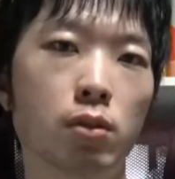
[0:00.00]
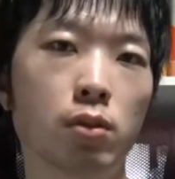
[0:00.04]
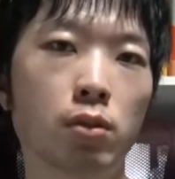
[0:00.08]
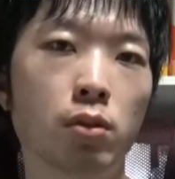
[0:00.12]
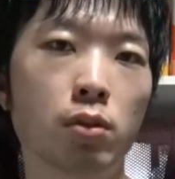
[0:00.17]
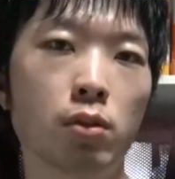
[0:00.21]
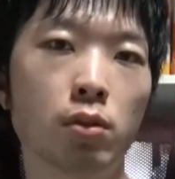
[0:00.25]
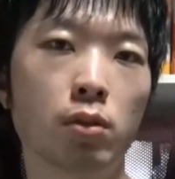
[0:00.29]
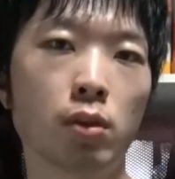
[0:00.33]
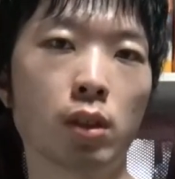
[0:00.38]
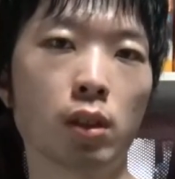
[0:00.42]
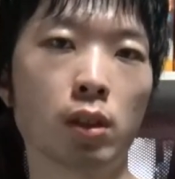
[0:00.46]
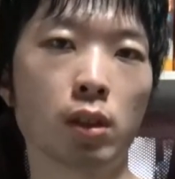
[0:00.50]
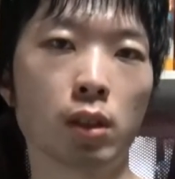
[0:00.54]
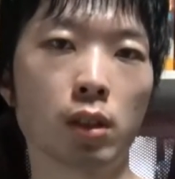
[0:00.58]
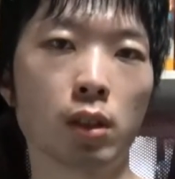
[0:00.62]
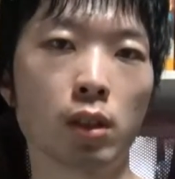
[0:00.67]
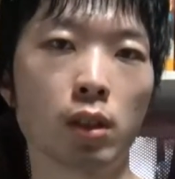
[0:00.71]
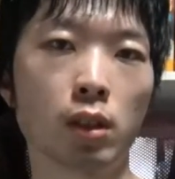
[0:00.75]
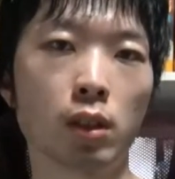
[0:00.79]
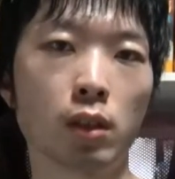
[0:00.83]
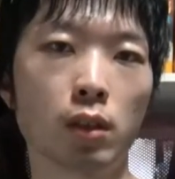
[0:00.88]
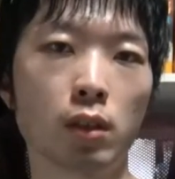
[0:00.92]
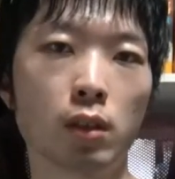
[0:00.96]
本なん
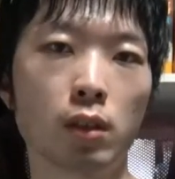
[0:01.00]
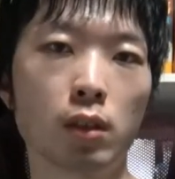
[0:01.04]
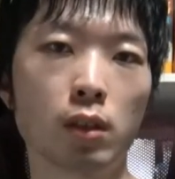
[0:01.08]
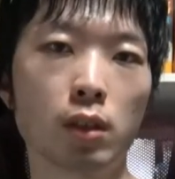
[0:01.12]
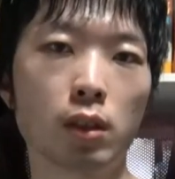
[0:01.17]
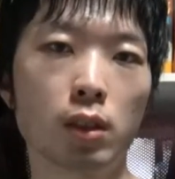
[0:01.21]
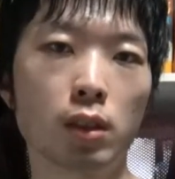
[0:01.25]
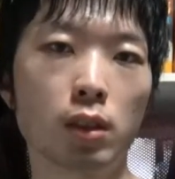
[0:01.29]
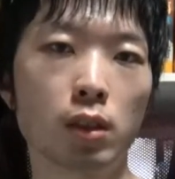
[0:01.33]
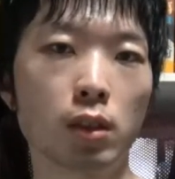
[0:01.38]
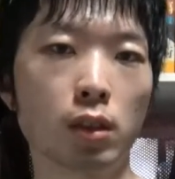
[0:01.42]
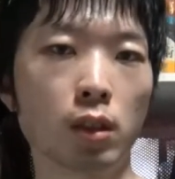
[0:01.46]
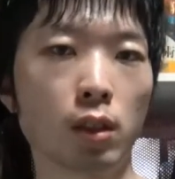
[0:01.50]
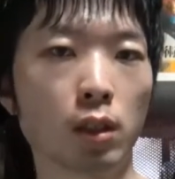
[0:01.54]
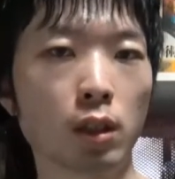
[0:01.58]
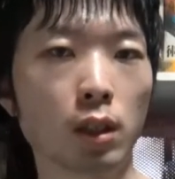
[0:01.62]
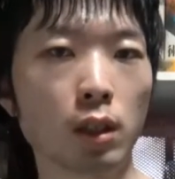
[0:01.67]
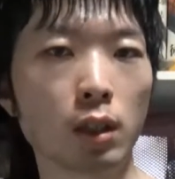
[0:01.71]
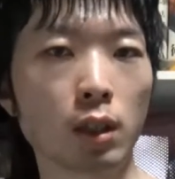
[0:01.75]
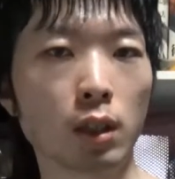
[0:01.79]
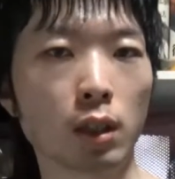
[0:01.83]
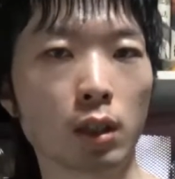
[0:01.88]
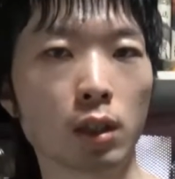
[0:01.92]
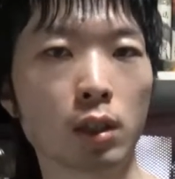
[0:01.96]
て値
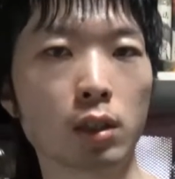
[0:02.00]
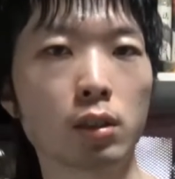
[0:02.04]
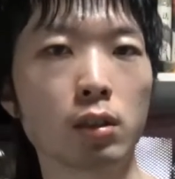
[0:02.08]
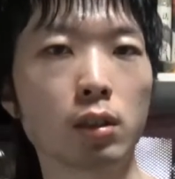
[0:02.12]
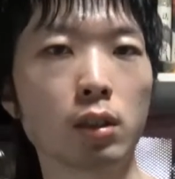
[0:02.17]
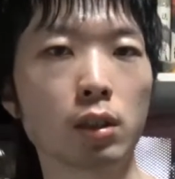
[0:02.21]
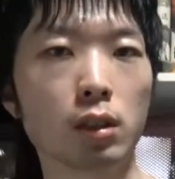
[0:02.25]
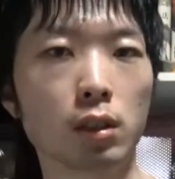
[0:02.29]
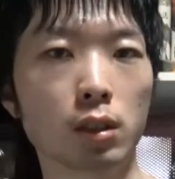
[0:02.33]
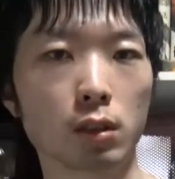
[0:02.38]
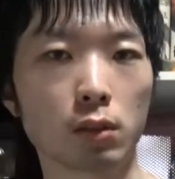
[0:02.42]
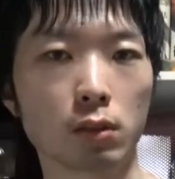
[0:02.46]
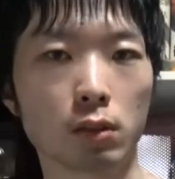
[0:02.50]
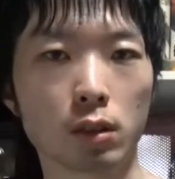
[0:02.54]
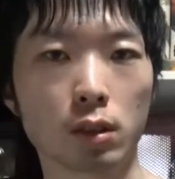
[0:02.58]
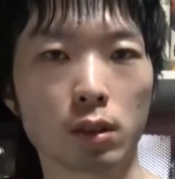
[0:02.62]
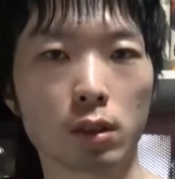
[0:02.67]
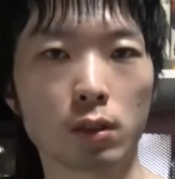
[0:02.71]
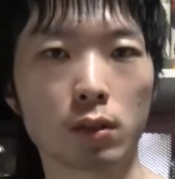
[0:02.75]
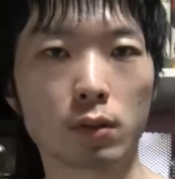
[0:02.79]
段上げづらいんだよね